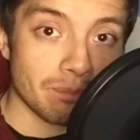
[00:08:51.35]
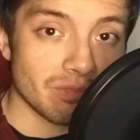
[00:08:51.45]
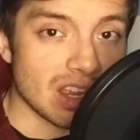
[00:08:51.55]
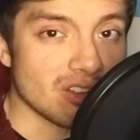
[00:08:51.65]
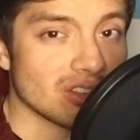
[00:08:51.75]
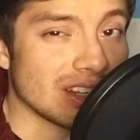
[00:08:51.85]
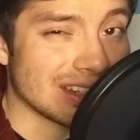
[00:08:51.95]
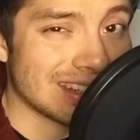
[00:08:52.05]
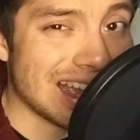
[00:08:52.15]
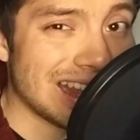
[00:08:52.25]
Ya no se
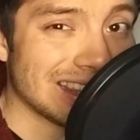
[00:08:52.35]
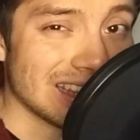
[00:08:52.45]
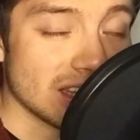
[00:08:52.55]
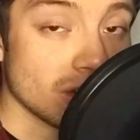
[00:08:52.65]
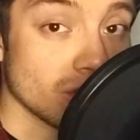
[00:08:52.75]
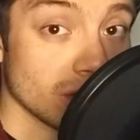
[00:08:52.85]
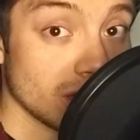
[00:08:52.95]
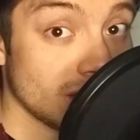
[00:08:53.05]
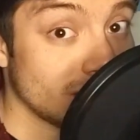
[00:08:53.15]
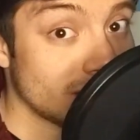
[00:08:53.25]
exalta, ya no
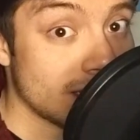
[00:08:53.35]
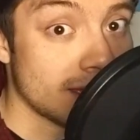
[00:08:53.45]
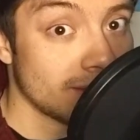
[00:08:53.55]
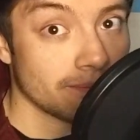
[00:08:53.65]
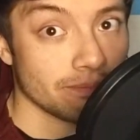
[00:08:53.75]
grita.